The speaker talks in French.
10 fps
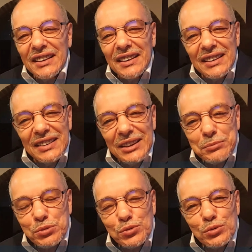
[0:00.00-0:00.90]

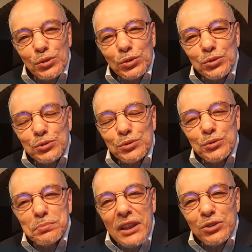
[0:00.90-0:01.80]
Et pour
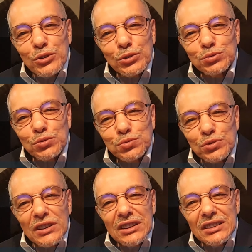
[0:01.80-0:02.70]
le meilleur de
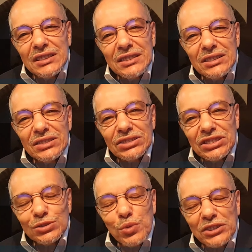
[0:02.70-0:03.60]
toutes les
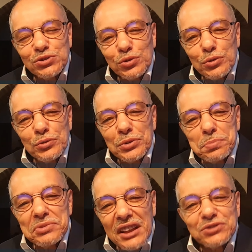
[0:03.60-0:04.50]
situations,
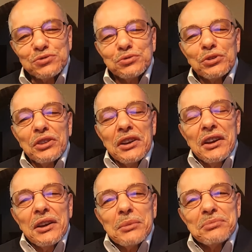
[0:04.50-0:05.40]
bien sûr.
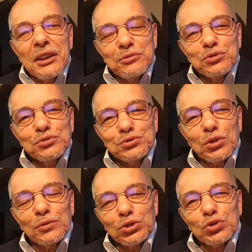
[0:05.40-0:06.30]
Bienvenue
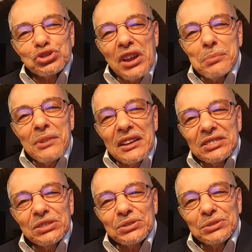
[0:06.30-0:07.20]
sur votre chaîne
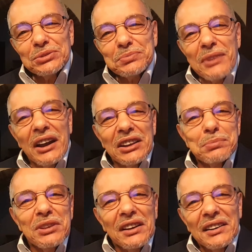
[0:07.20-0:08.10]
Bled
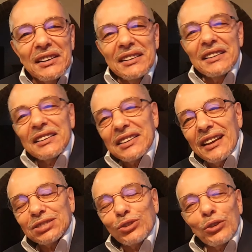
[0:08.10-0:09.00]
Maralibia, qui
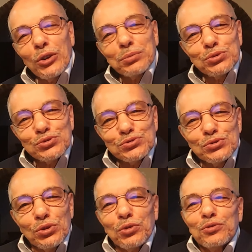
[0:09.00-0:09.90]
attend comme
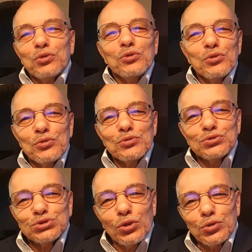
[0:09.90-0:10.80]
toujours vos
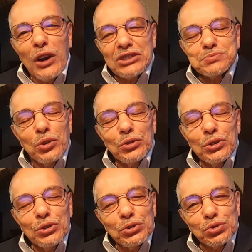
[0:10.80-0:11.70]
encouragements
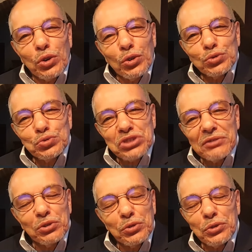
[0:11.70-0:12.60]
dont nous
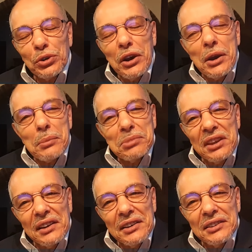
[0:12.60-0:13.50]
avons
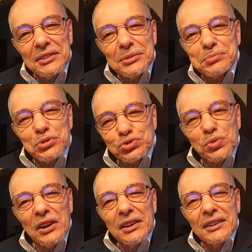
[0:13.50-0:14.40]
bien besoin.